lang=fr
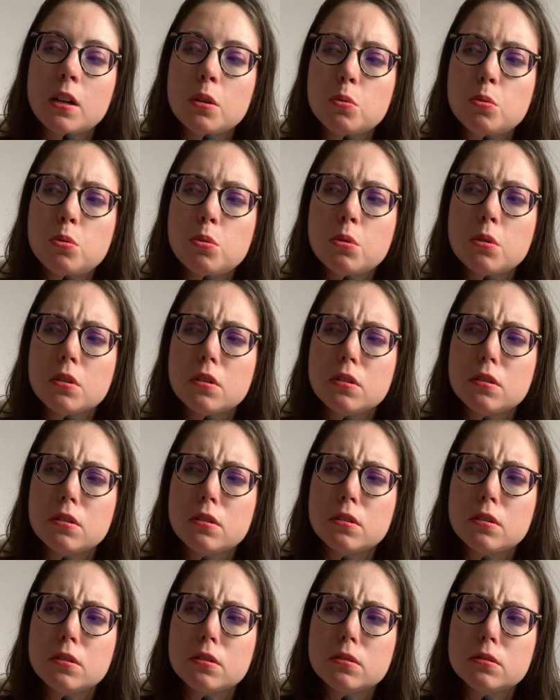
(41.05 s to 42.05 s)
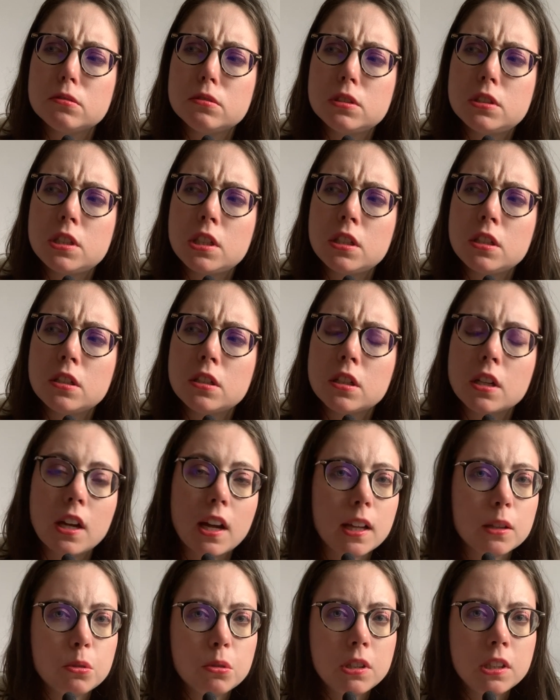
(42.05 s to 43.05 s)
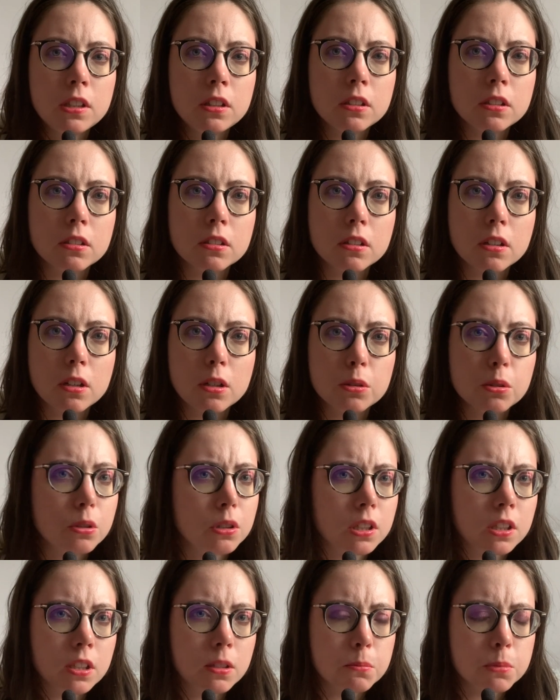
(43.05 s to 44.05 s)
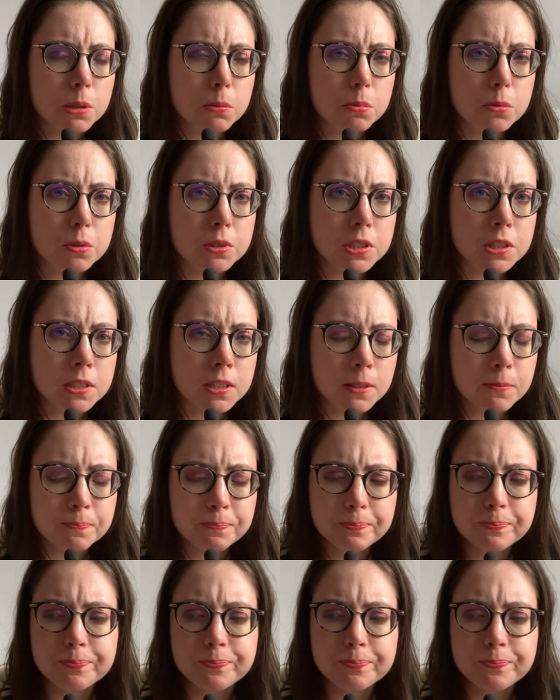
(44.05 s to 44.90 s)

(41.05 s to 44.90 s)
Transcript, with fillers: ou euh, Haunting Adeline, en anglais, il me semble que c'est ça.